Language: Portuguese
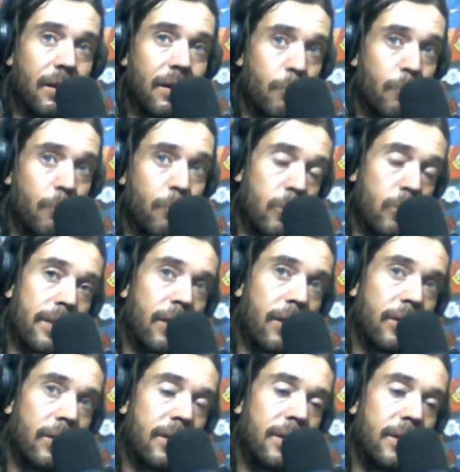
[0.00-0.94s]
Muito
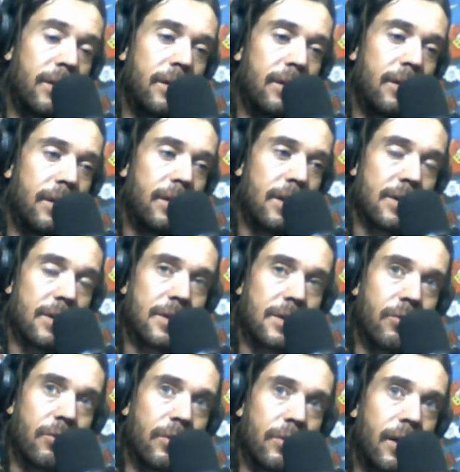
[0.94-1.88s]
obrigado de ter
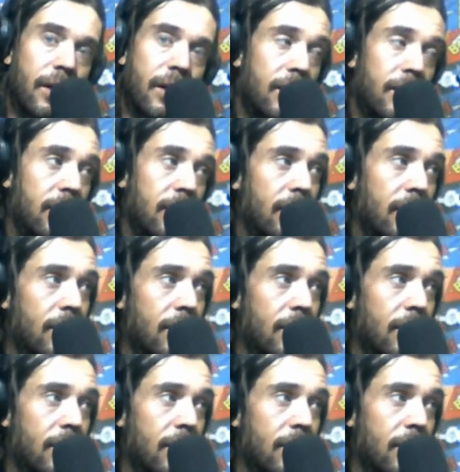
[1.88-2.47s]
assistido até aqui